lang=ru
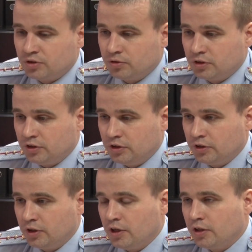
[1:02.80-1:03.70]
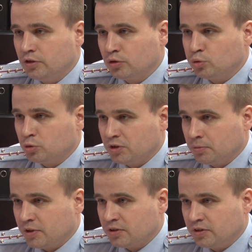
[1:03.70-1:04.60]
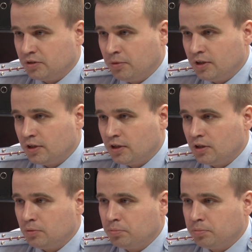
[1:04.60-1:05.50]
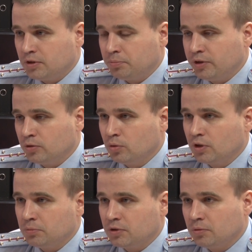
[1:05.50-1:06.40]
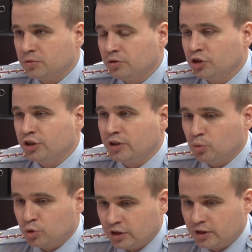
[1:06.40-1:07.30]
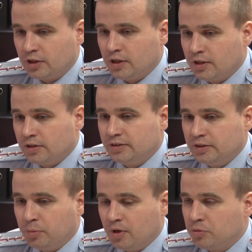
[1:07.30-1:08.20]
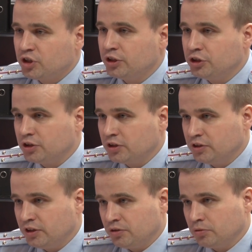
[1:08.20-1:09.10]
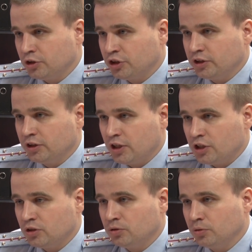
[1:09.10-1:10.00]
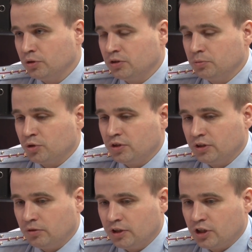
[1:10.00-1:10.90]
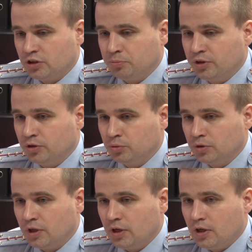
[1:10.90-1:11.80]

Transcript: звонки из служб безопасности банка под предлогом там совершения уже типа мошеннических действий в отношении граждан, то есть и после этого граждане передают